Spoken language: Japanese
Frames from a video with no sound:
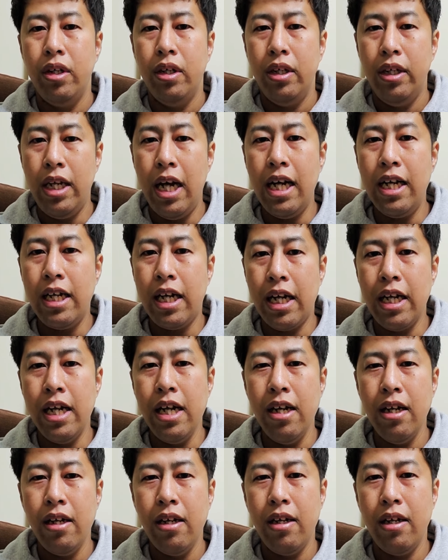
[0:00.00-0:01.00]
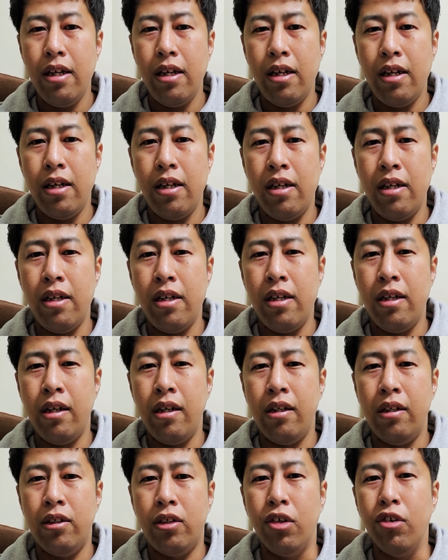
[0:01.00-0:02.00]
なんかね、
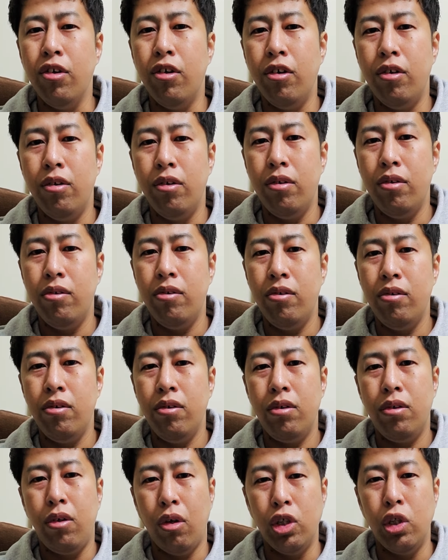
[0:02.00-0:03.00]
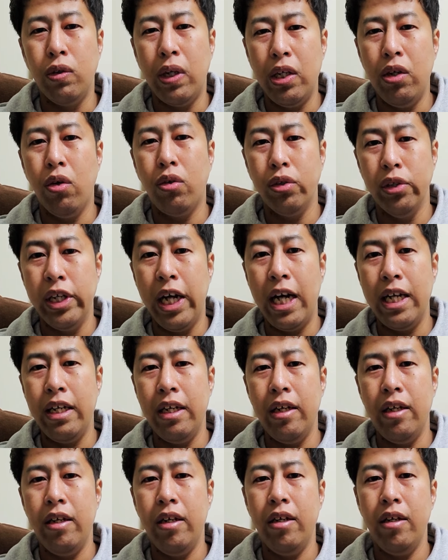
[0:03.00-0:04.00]
えー、その土地は良くな
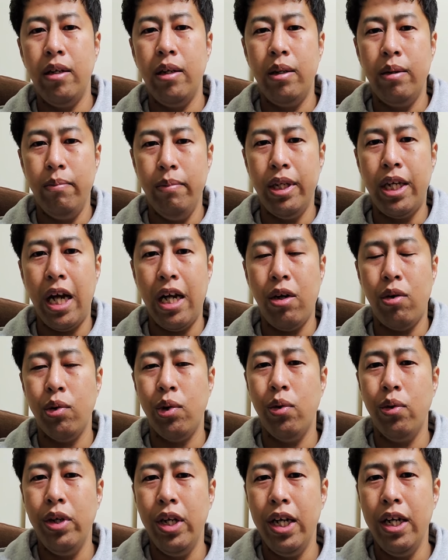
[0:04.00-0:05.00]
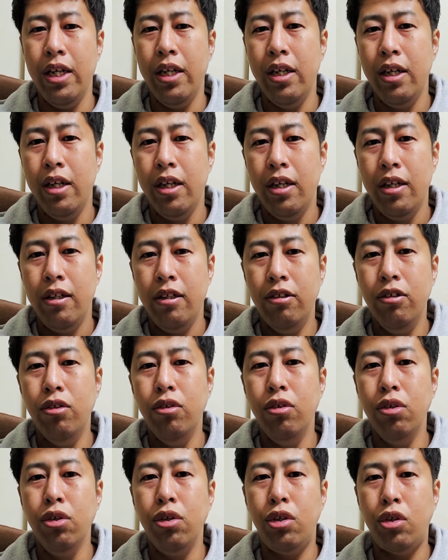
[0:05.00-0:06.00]
いみたいなことをね、
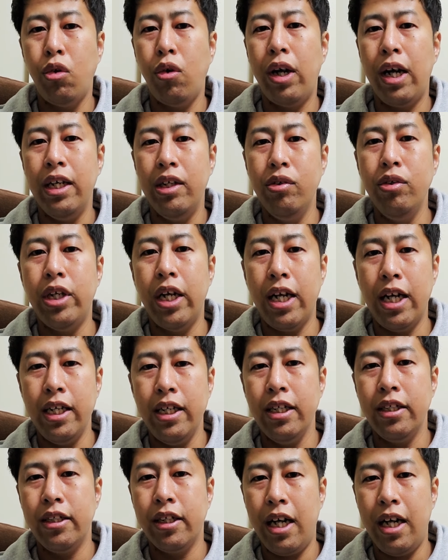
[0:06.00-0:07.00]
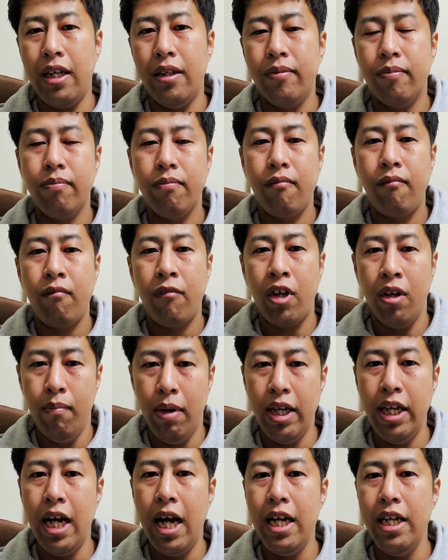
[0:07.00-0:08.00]
言う人がいるじゃないですか。
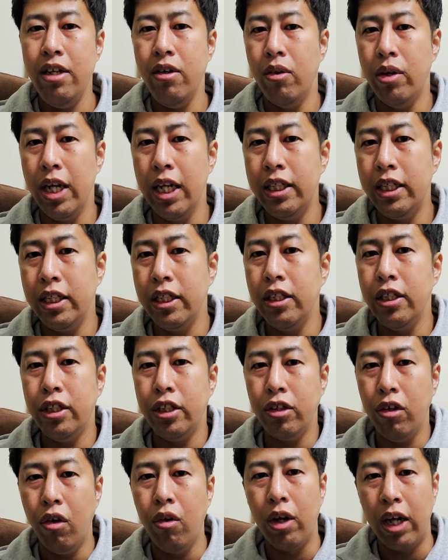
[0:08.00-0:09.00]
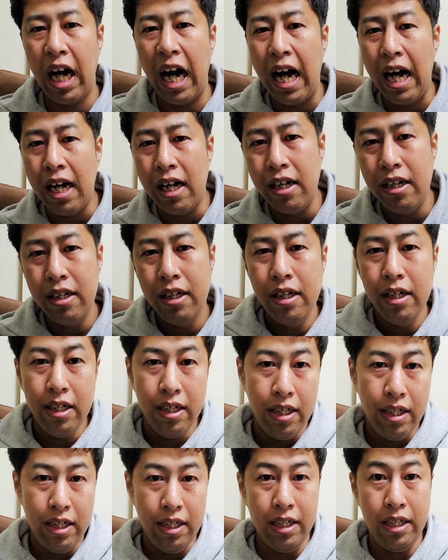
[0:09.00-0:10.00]
まあ何をね、信じようが、
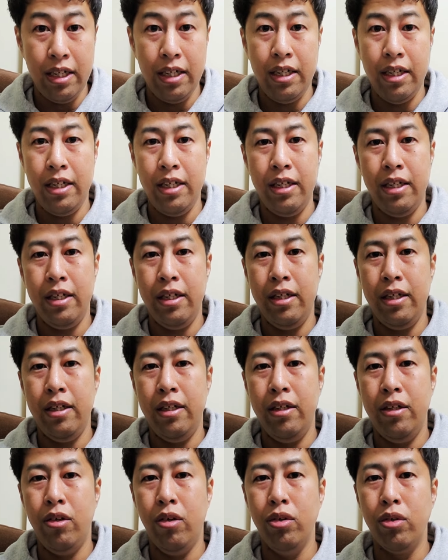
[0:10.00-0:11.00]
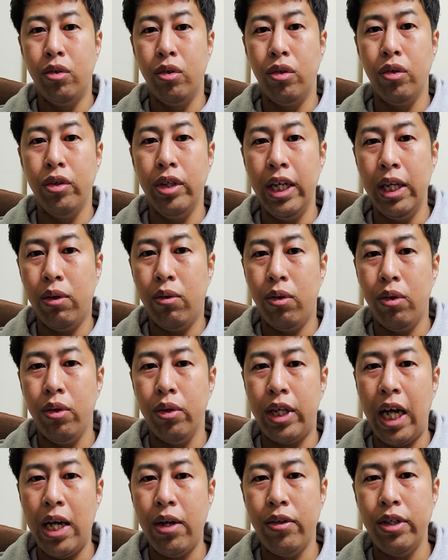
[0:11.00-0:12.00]
えー、どういうことをね、こ
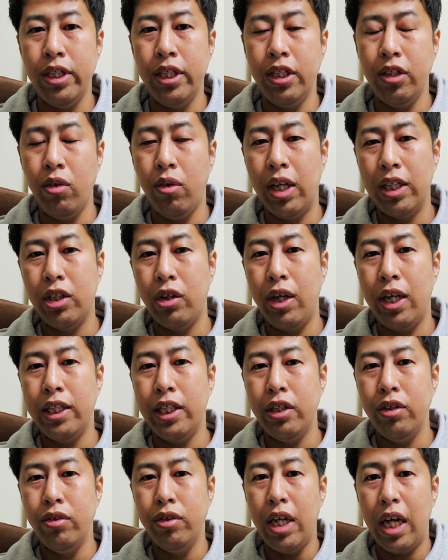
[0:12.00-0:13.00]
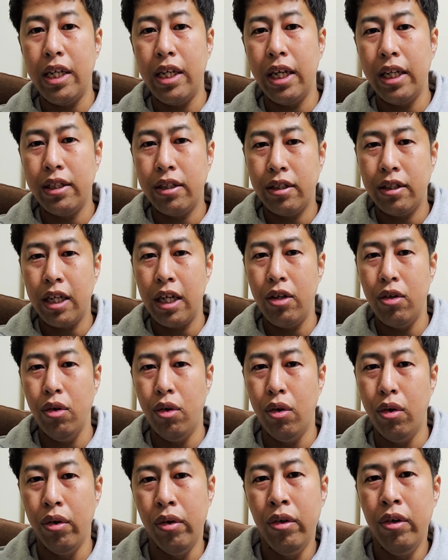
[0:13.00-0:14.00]
う頼りにしようが、それは自由なんですけ
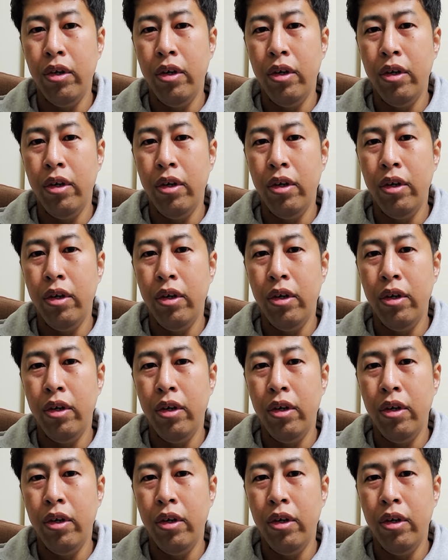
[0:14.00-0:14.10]
ど、